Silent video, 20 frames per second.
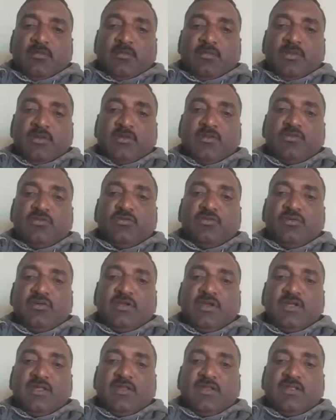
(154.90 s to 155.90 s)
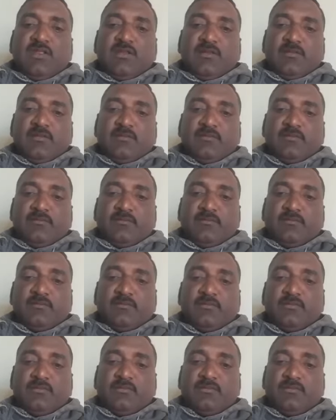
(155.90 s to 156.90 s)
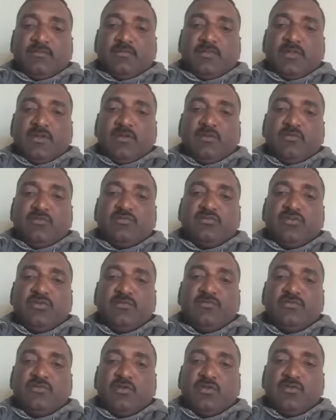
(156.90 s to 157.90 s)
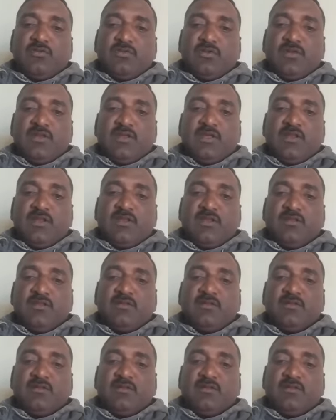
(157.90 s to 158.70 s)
మరి హిందువులు కానీ మరి ముస్లిం సహోదరులు కానీ